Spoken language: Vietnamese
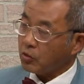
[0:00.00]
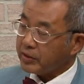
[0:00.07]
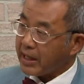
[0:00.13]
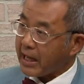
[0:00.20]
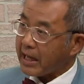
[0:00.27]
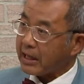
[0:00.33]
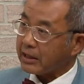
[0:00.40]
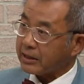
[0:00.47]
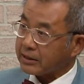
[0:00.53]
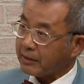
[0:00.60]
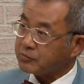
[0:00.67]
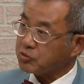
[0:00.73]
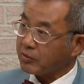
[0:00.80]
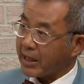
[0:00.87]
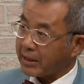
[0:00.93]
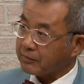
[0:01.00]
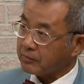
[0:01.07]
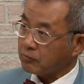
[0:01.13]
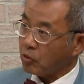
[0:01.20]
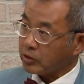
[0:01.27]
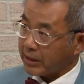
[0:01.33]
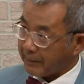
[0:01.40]
tối đa là 50 ngàn
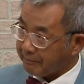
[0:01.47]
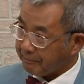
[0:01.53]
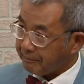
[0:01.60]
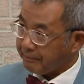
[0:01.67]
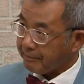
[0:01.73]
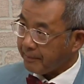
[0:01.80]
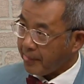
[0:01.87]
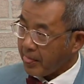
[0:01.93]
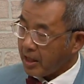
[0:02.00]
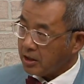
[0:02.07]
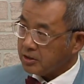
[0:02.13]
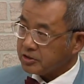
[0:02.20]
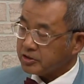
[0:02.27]
một năm Ừ.